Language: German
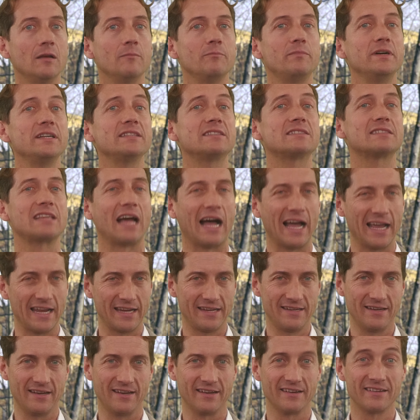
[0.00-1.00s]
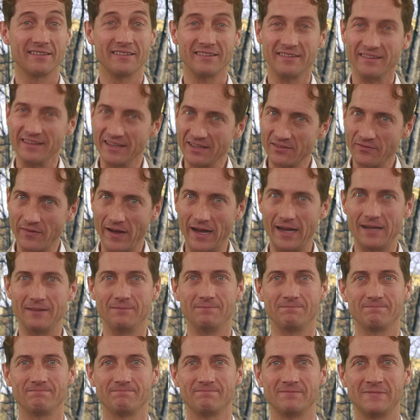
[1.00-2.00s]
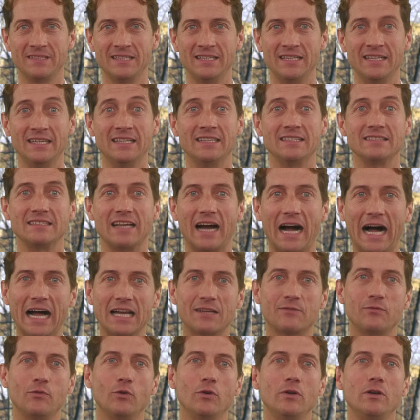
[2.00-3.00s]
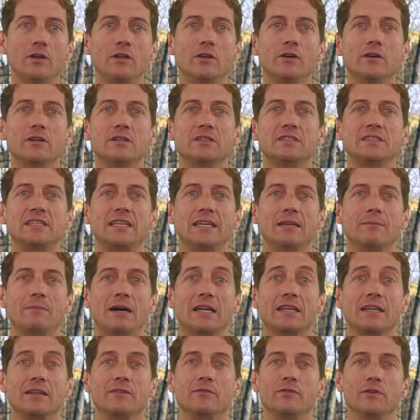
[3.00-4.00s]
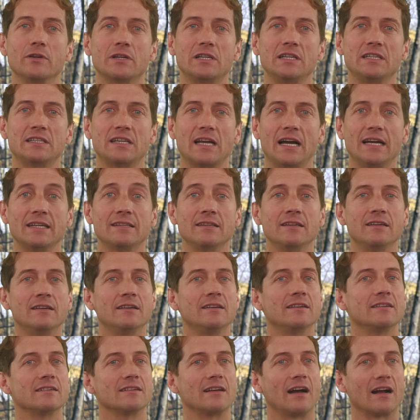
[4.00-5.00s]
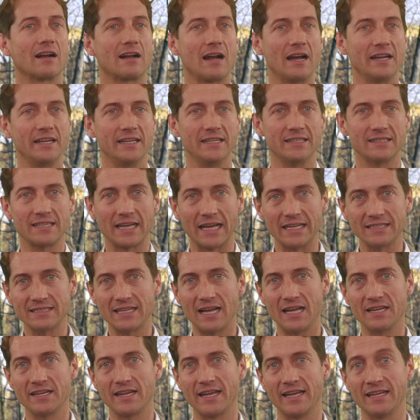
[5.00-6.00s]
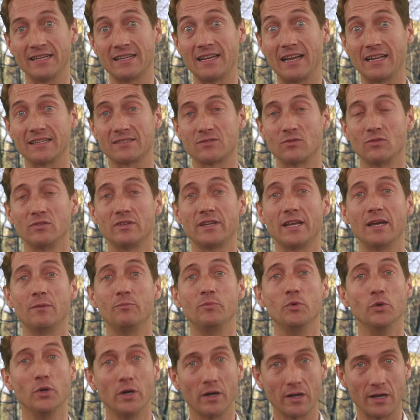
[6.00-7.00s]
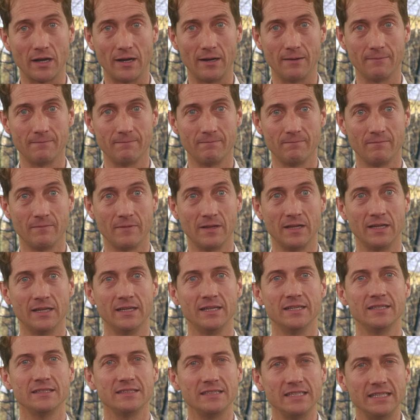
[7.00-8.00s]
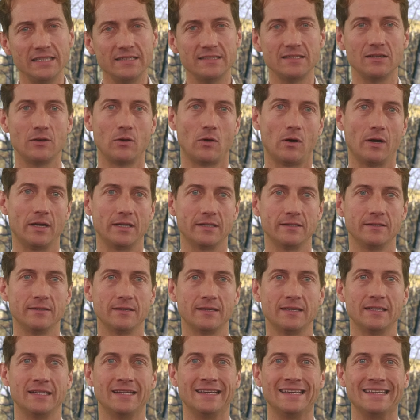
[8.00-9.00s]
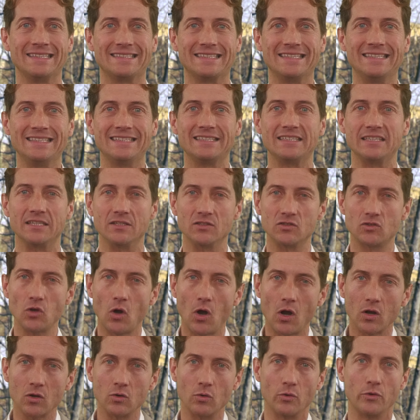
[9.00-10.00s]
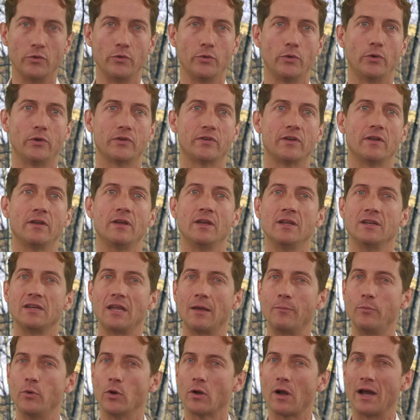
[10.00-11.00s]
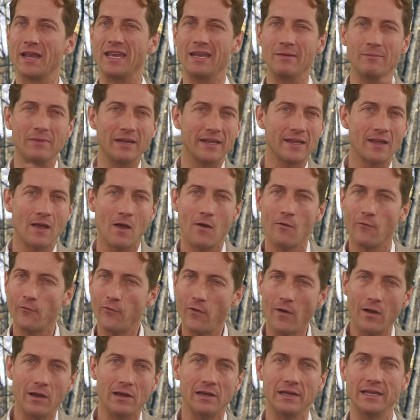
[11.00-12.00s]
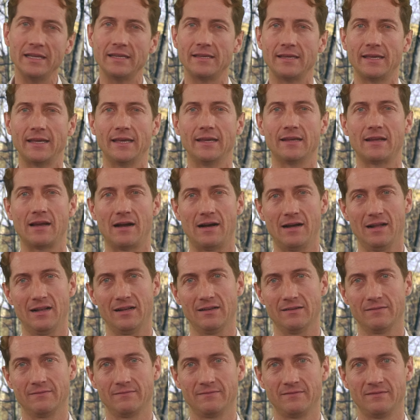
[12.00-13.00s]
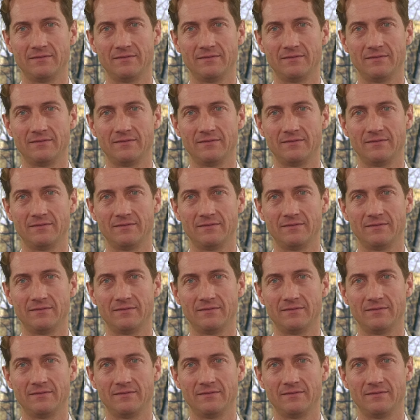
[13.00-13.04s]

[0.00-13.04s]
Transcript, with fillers: Bezeichnend, nicht wahr? Da hat wohl irgendjemand in Wirklichkeit gar kein Interesse an der Entlastung der Bürger. Diesen Leuten sind die Sorgen und Nöte der Bürger nämlich völlig egal.